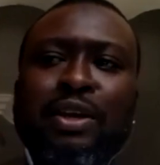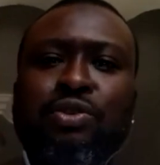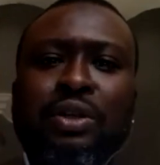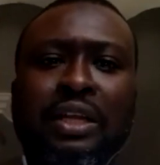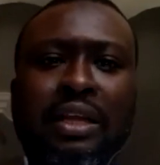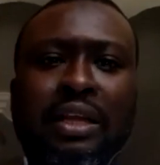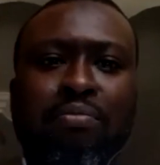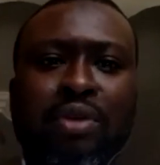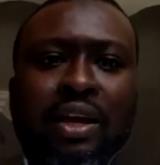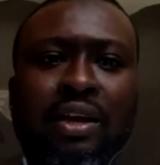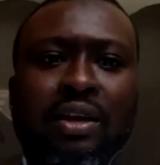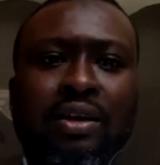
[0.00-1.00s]
que
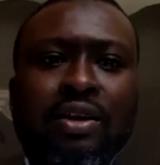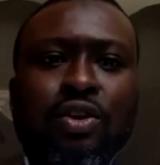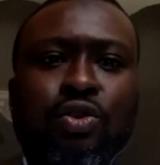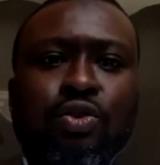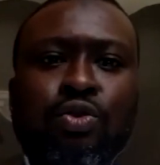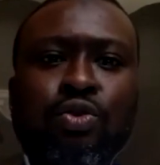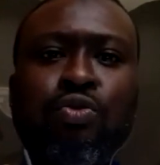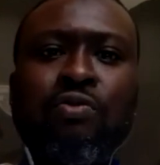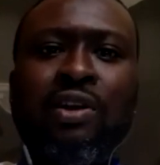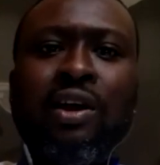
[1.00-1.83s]
estão a cargo